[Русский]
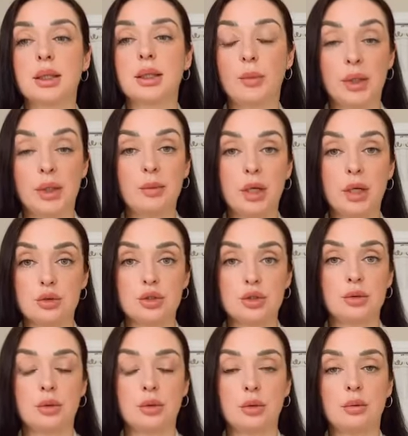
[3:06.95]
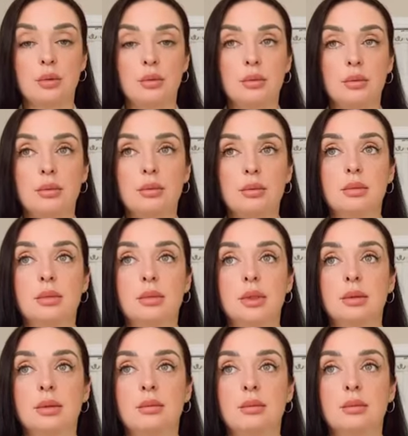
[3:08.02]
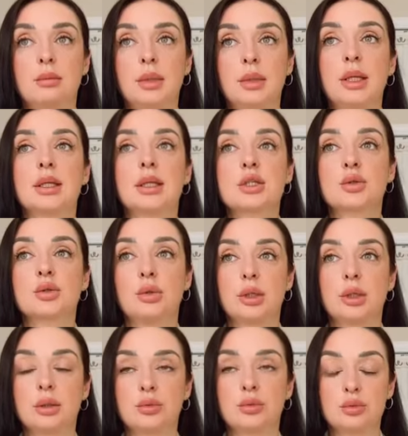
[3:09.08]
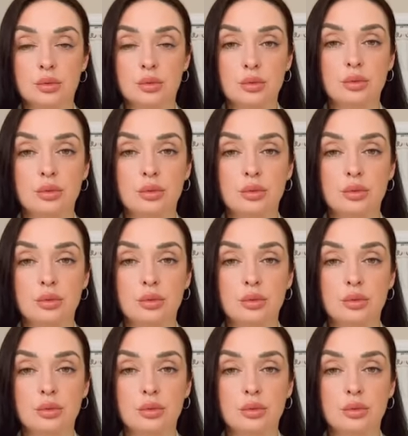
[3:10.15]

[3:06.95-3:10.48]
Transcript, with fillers: я понимаю, что мне настолько ну,